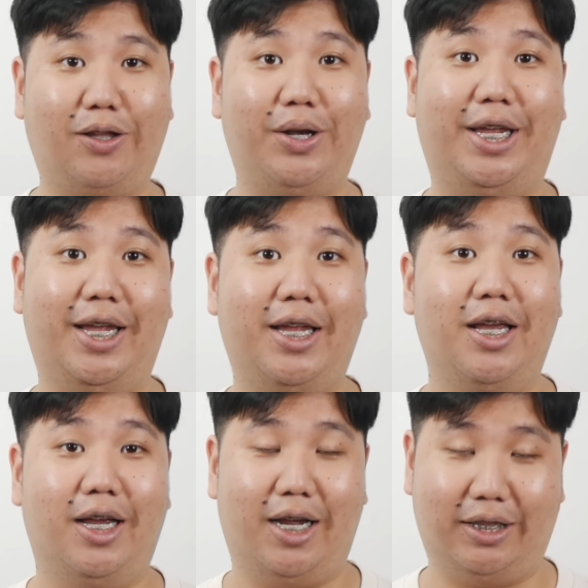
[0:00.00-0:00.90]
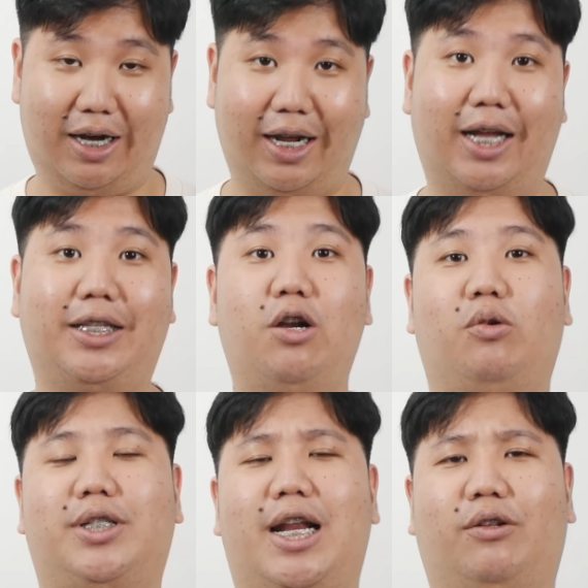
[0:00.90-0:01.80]
ตอนนี้อัตราการเต้น
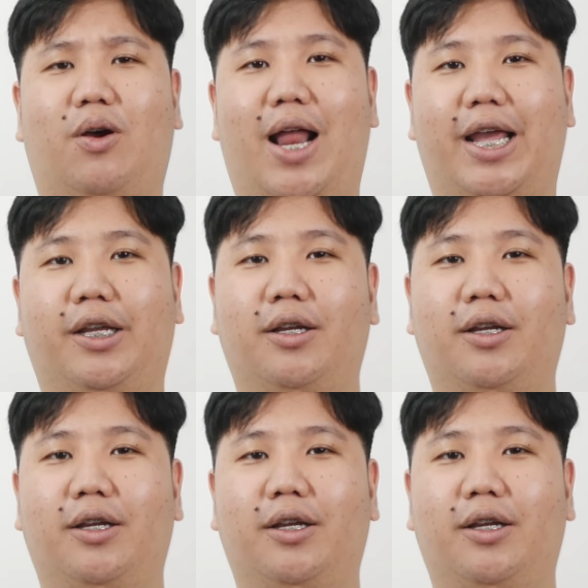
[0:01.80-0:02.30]
หัวใจเราเท่าไหร่